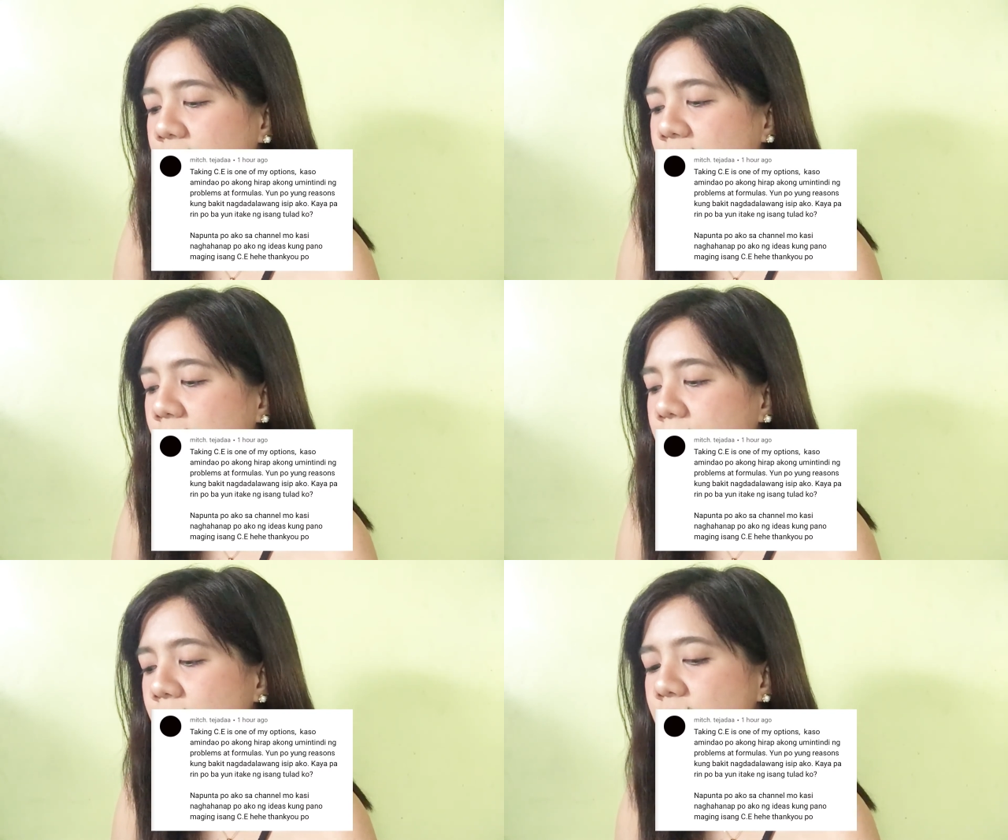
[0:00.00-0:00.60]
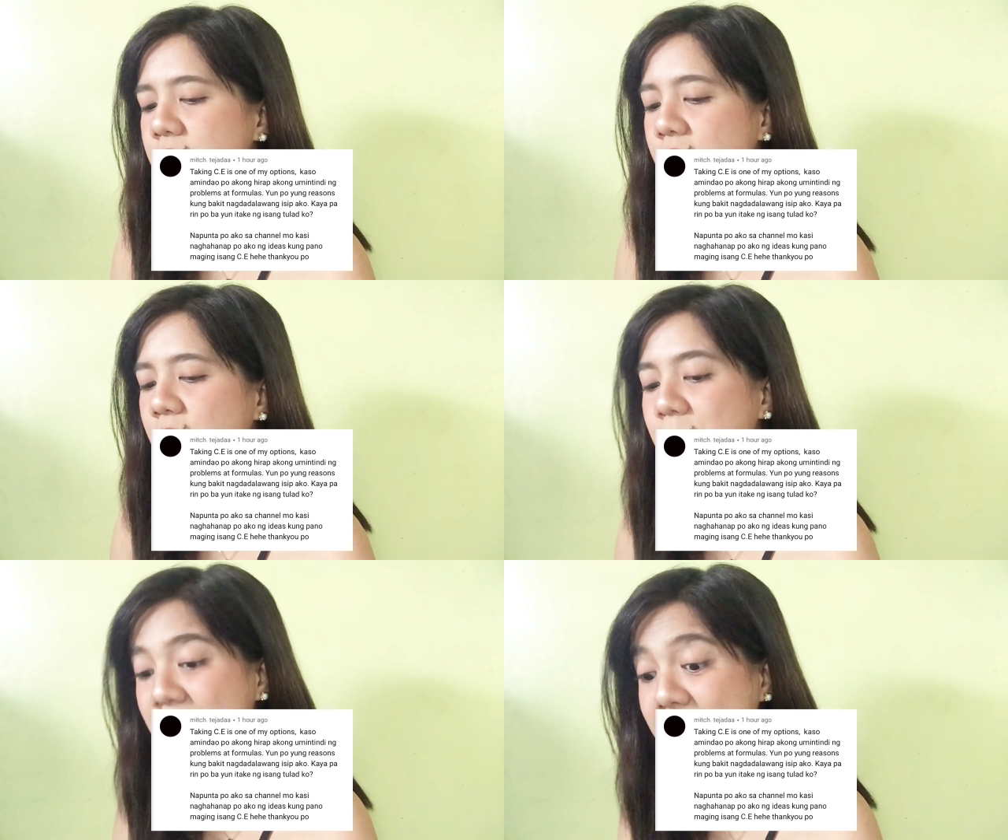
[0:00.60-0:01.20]
hirap ako
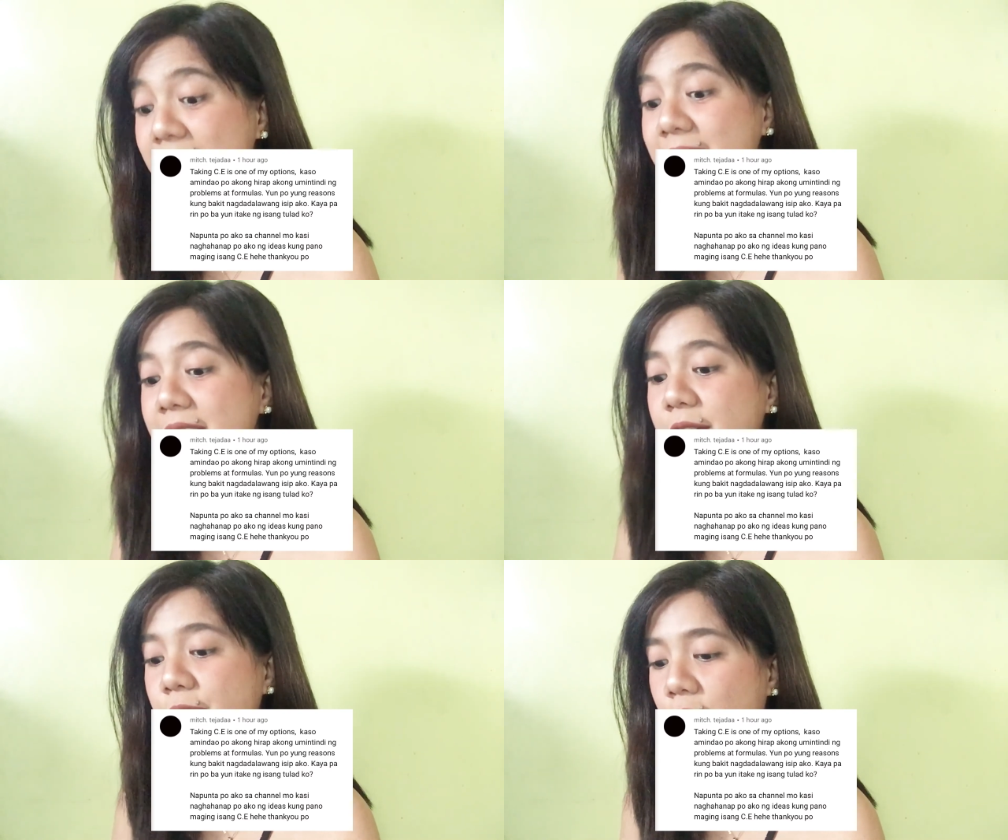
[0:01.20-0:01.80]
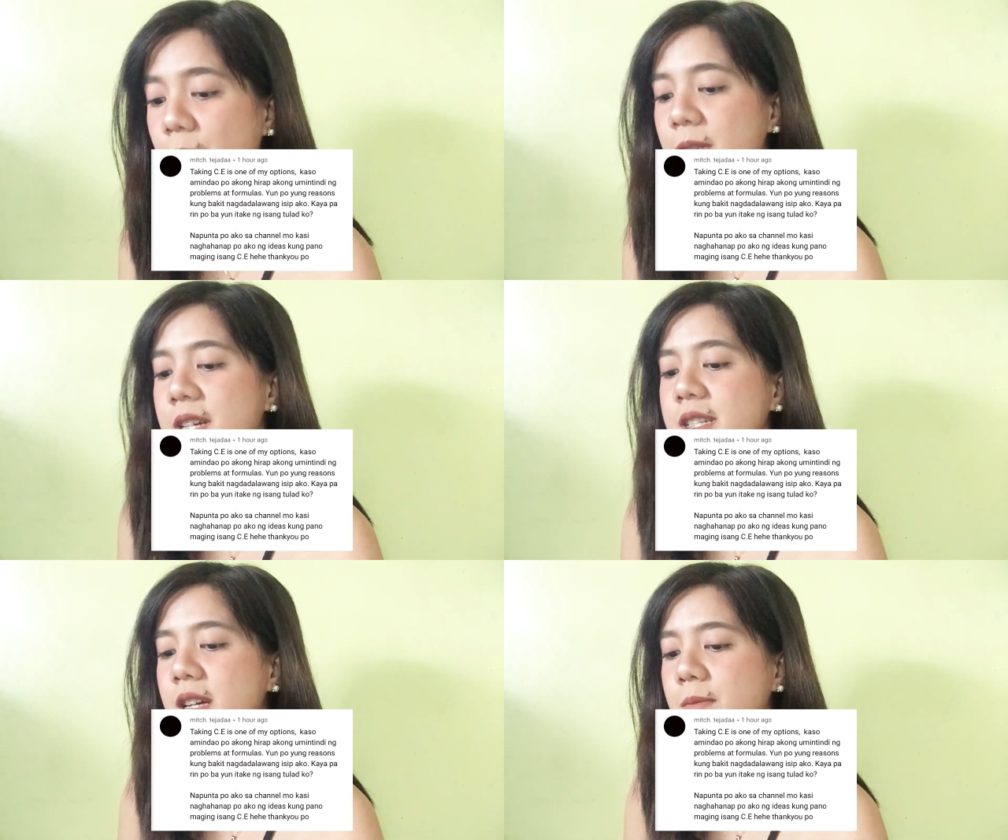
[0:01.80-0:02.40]
umintindi ng
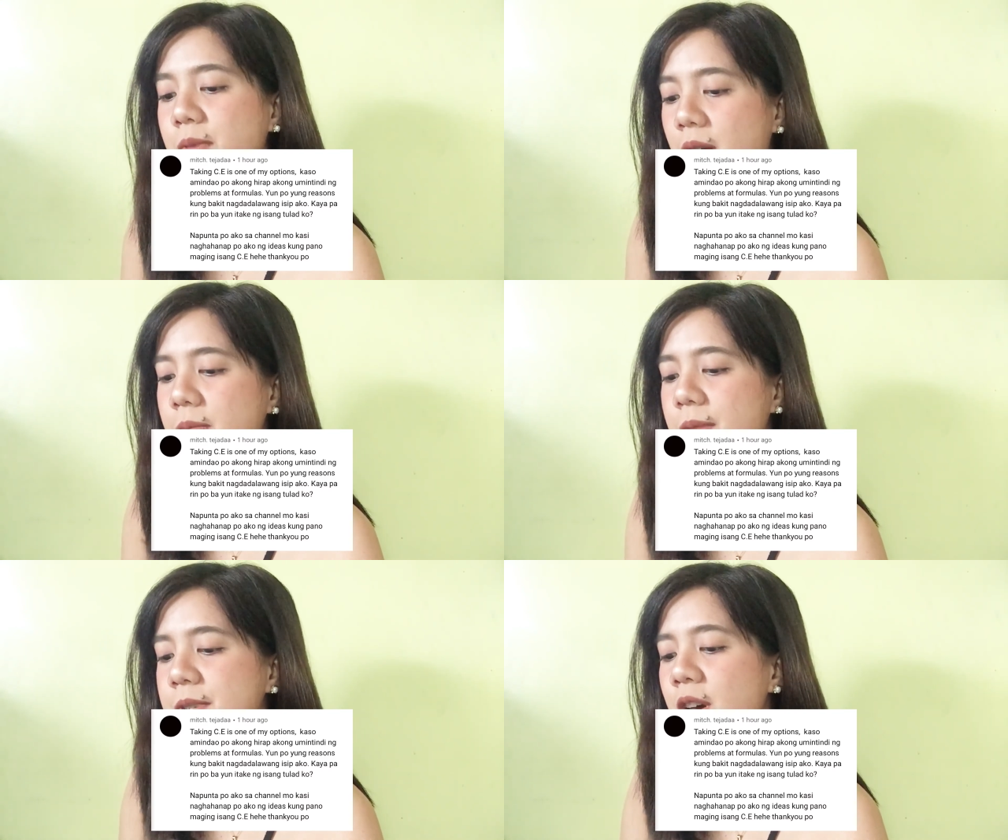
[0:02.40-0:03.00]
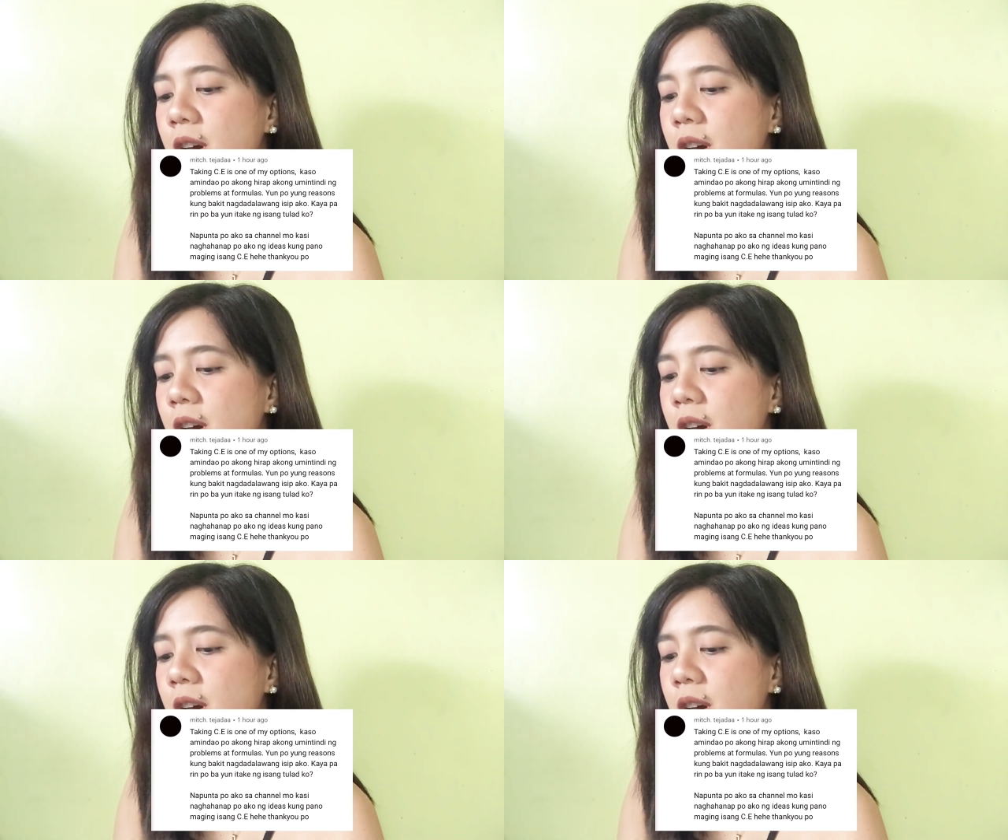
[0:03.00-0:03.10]
formulas and problems.